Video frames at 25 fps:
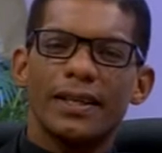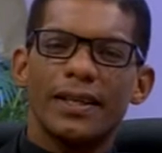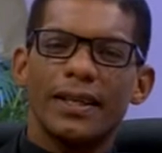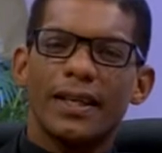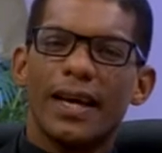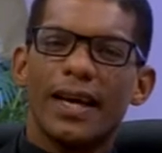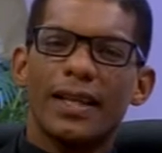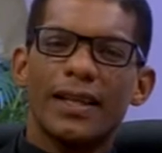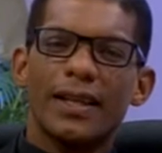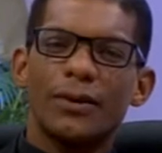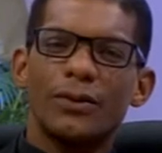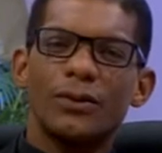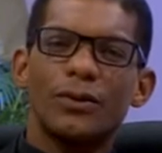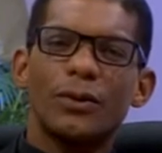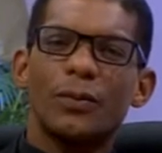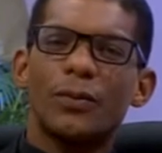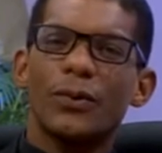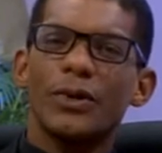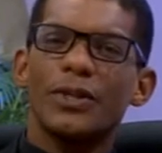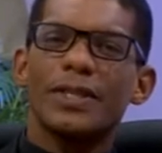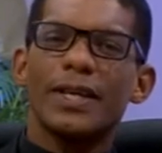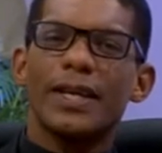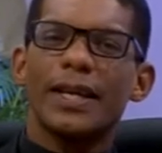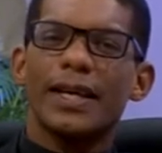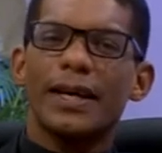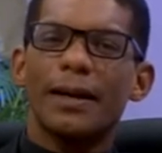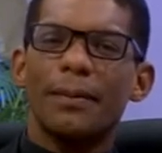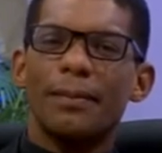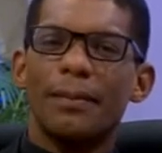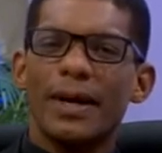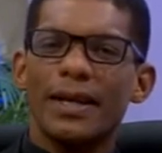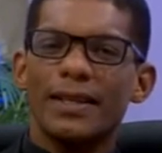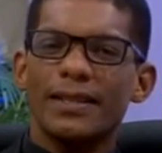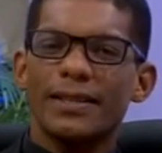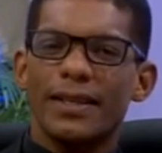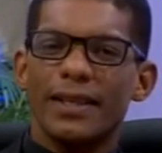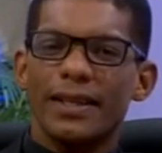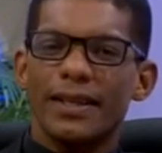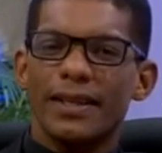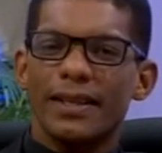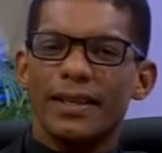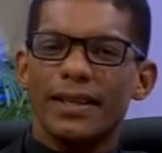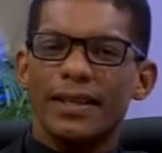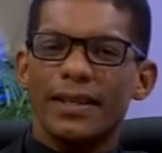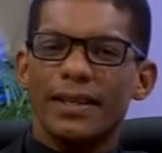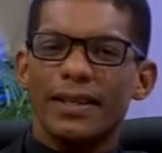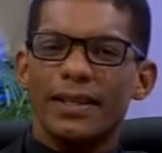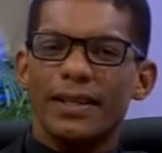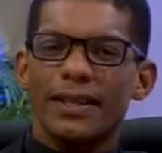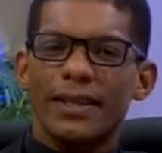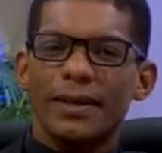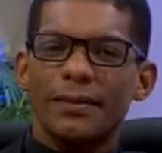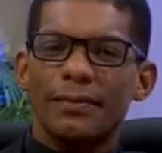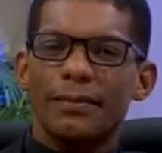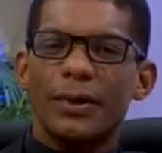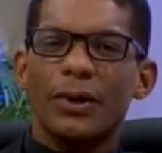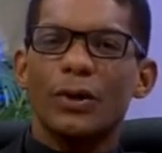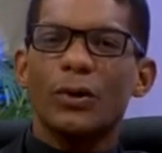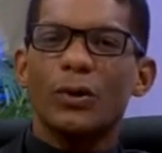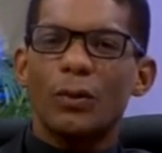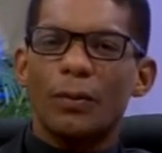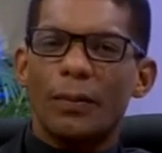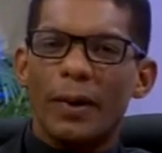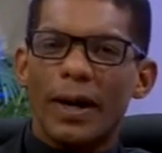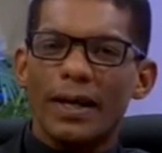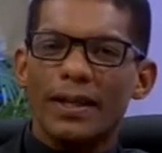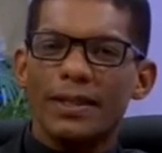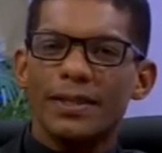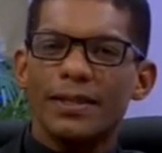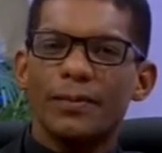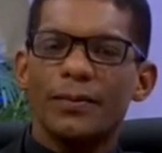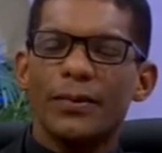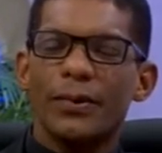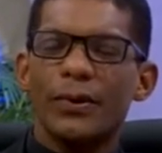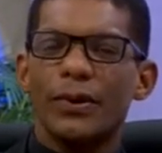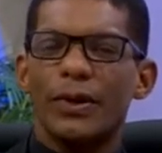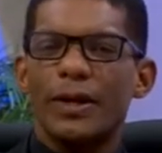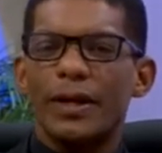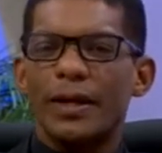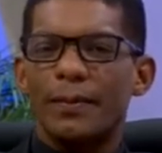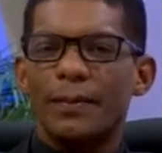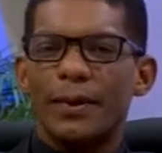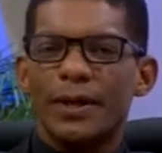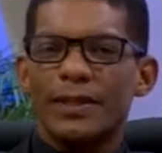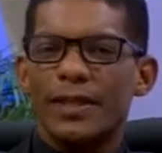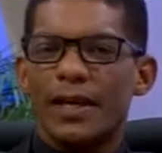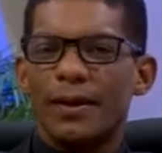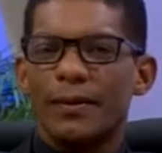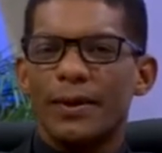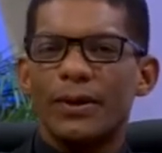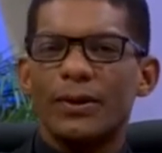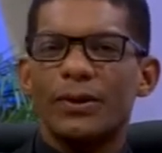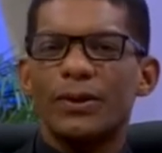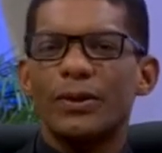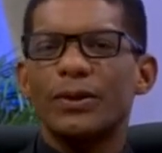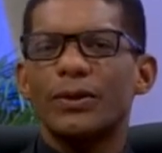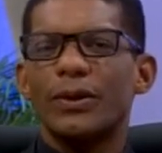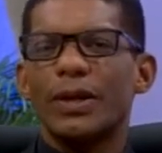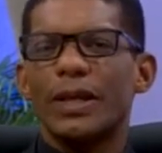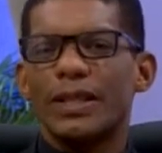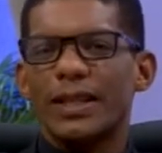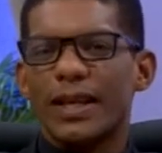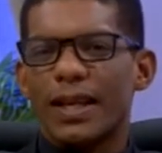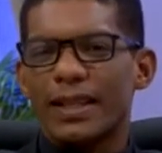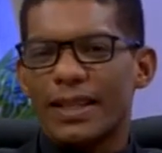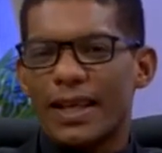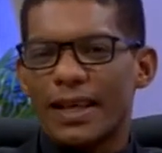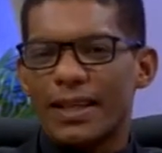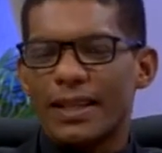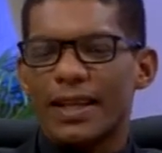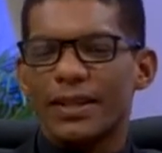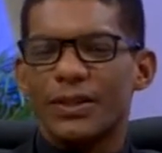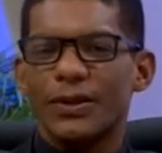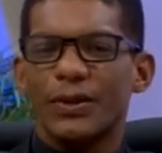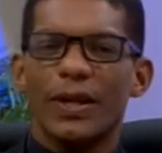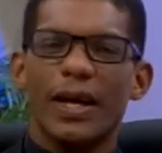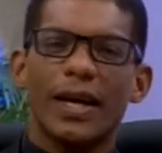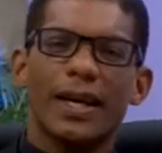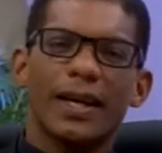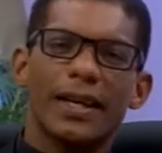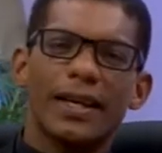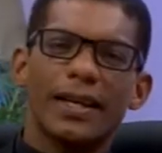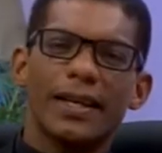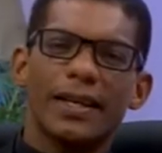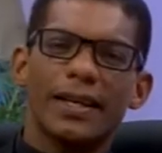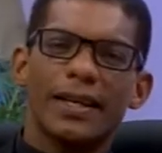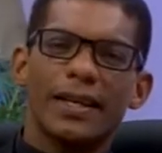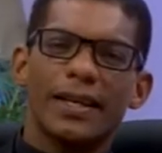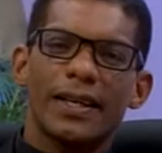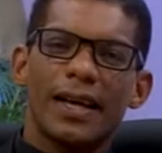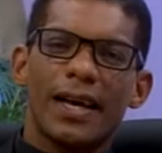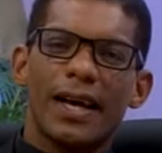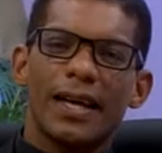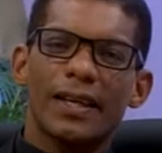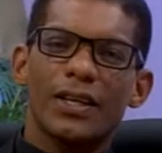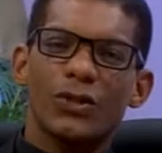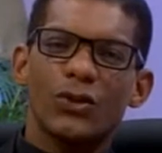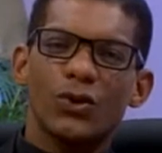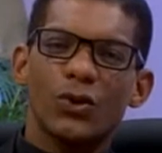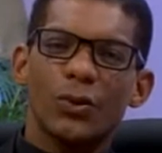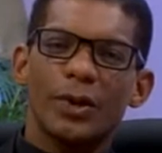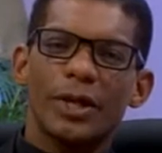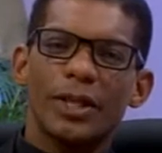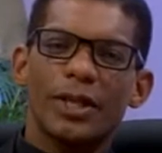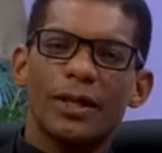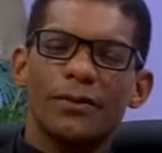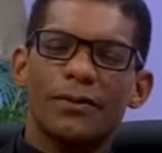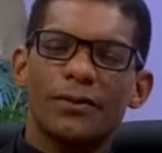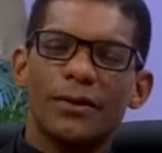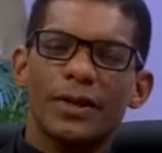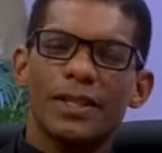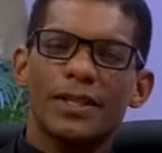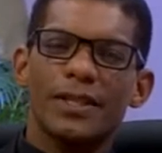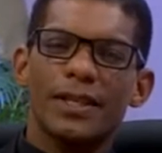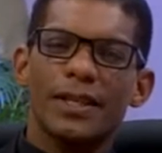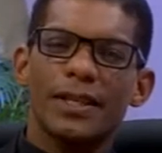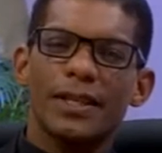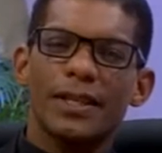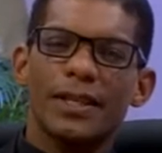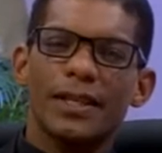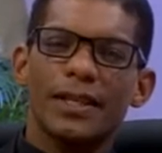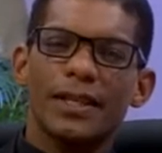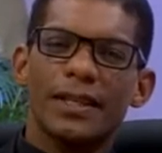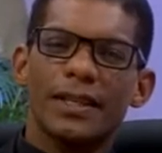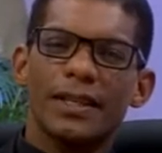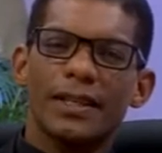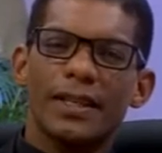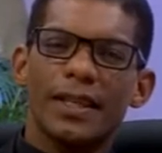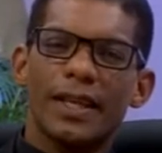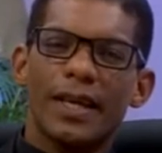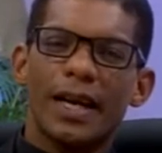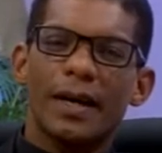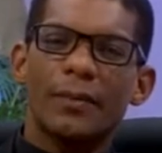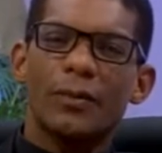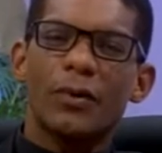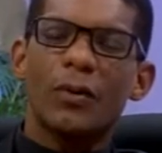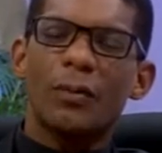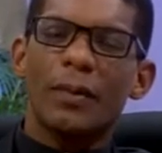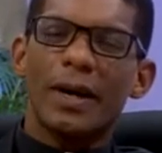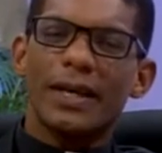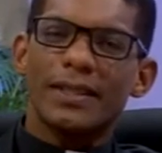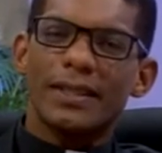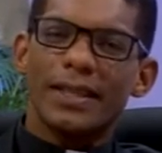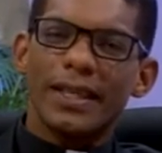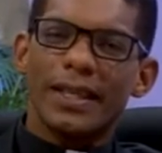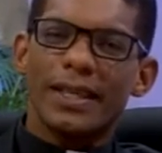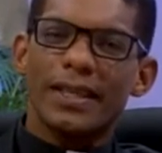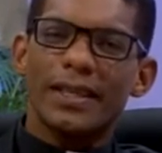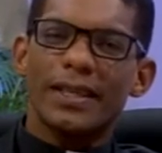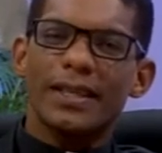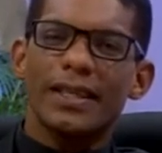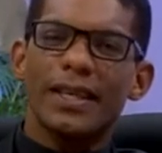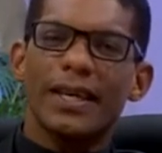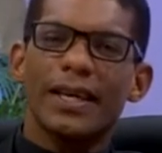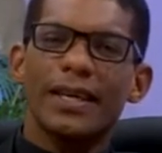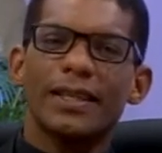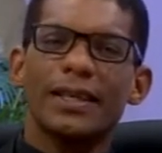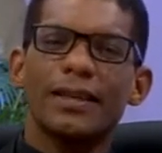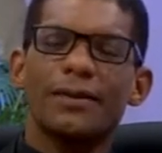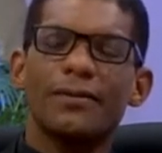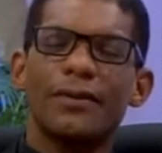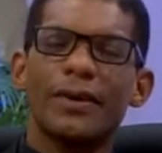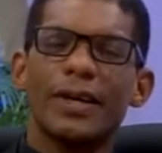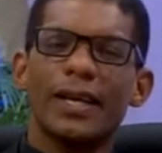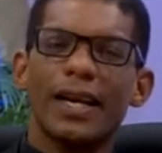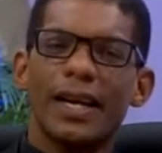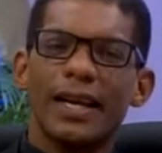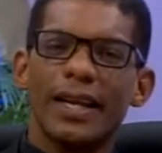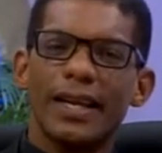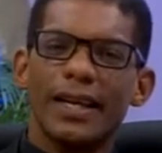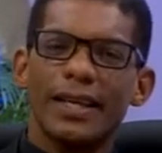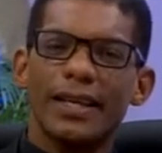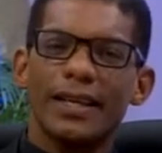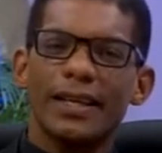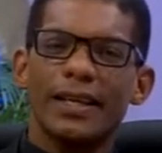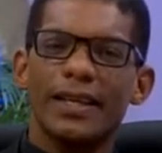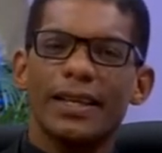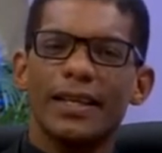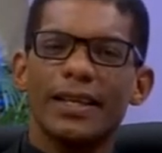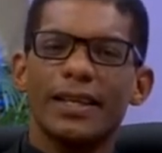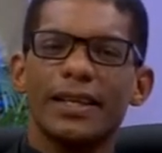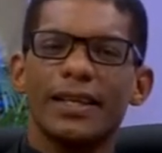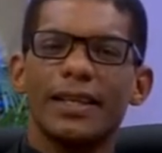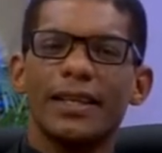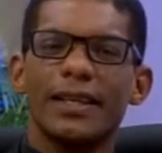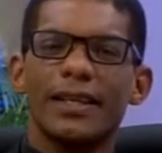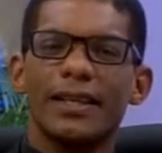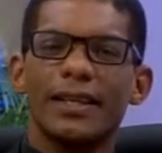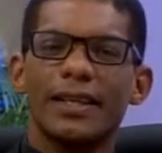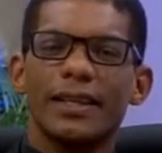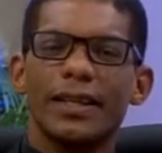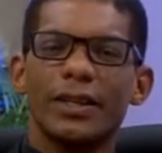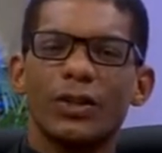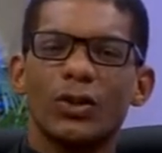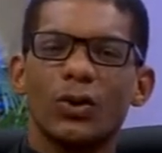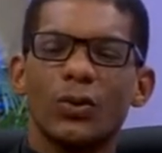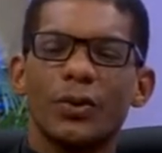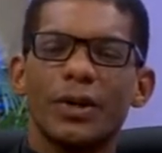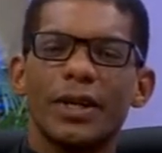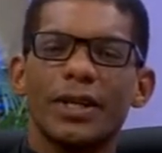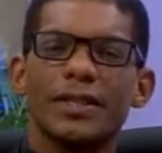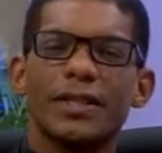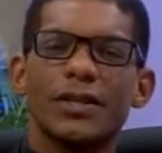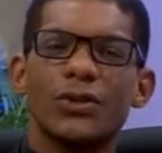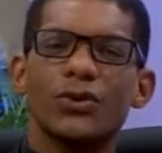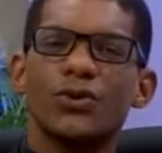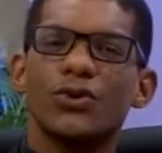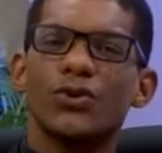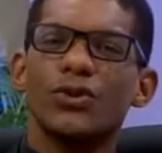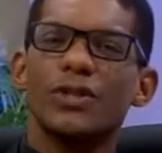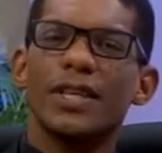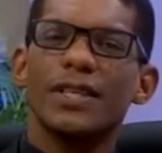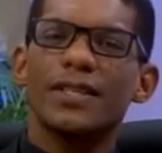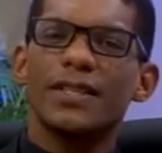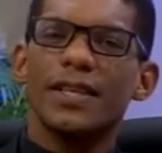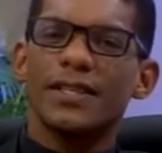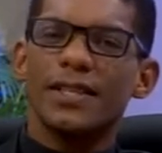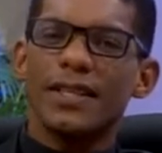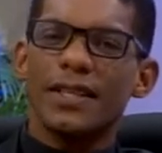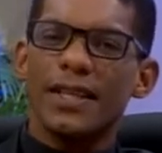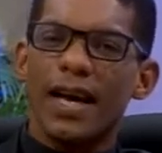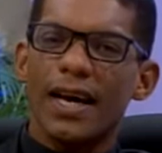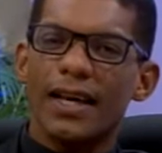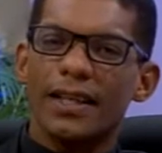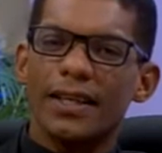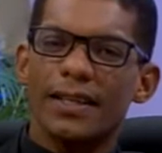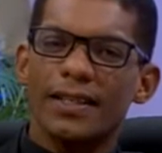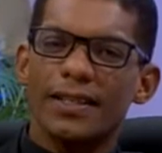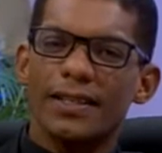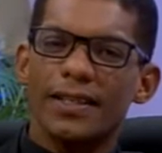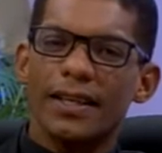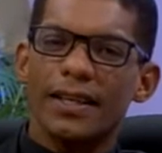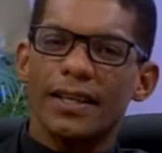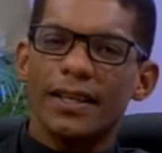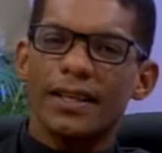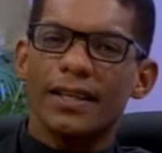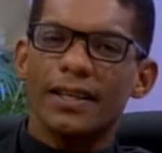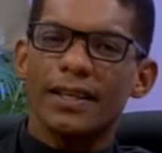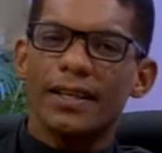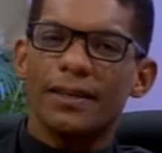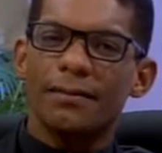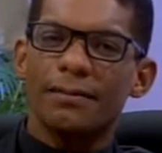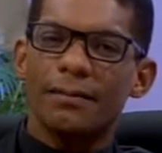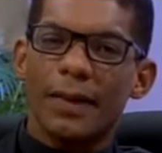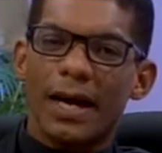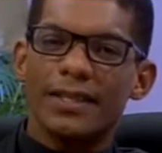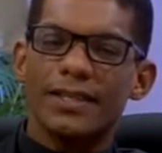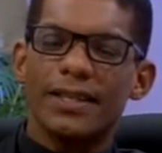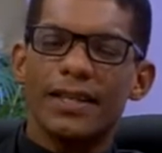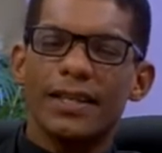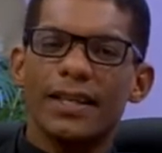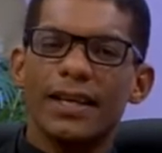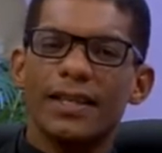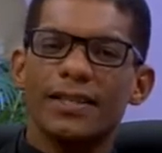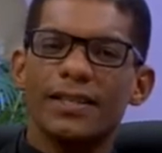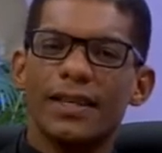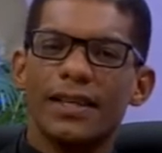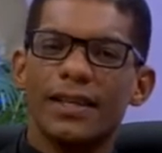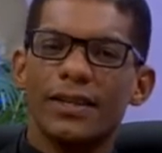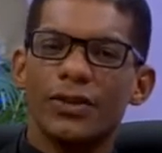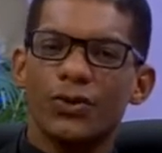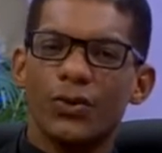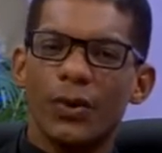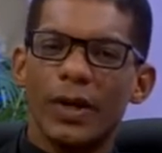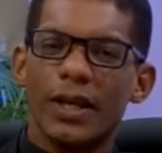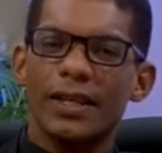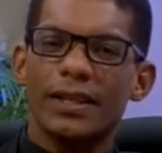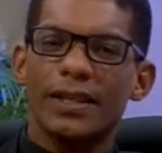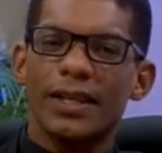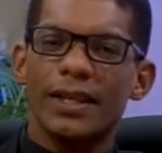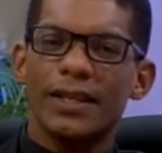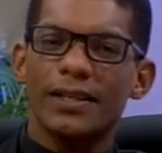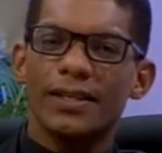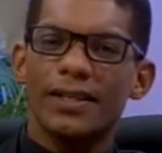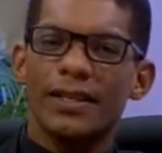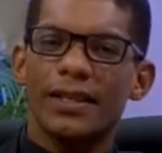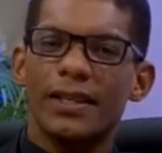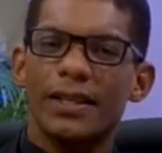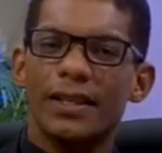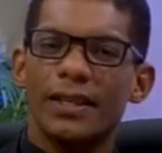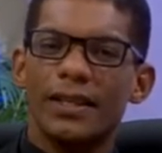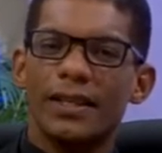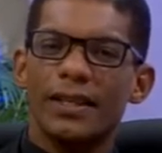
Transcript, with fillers: Y cada uno pues era capaz de eh, preocuparse por lo que le pasaba al otro y tratar de ayudarle a que su vida fuese, digamos, más digna, que fuera alegre, que tuviese sus necesidades eh, básicas resueltas.